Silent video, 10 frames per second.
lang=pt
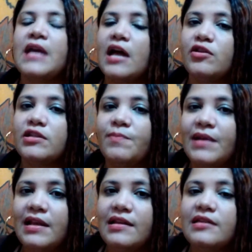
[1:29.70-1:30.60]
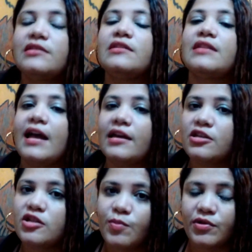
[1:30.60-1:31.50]
A nossa playlist está
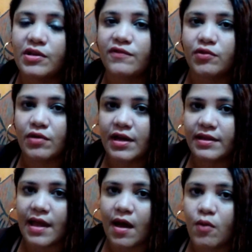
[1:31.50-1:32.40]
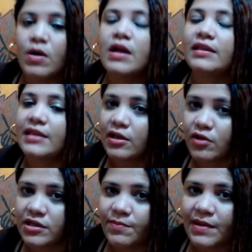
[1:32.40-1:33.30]
aqui disponível no canal. Na
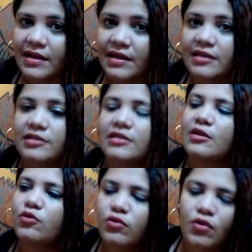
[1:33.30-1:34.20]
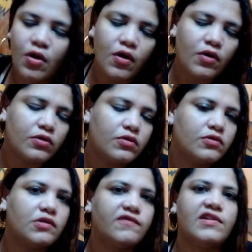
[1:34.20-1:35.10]
nossa playlist estão
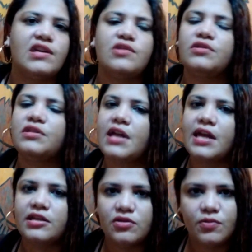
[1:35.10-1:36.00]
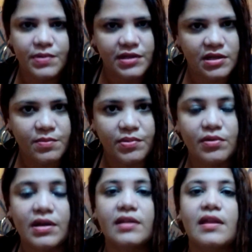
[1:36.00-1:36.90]
todos os vídeos, desde o princípio
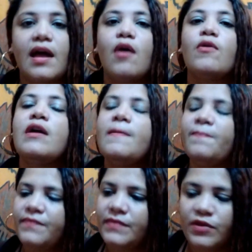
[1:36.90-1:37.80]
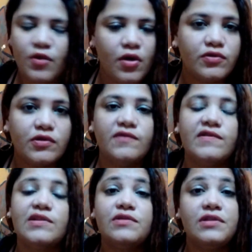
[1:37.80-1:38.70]
do canal, todos os
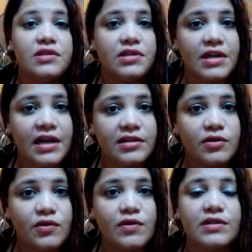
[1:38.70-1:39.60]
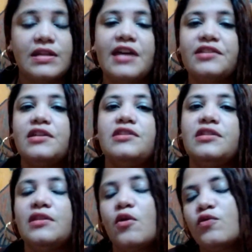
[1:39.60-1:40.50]
vídeos de indicações, a
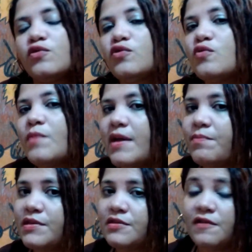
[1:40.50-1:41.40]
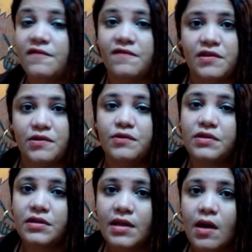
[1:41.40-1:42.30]
gente não costuma repetir vídeos,
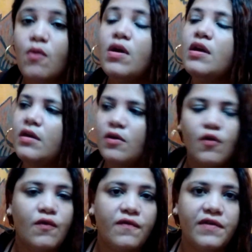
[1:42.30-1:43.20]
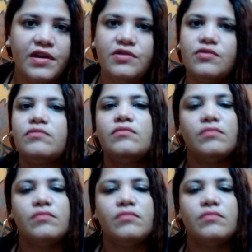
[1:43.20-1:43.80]
então o vídeo,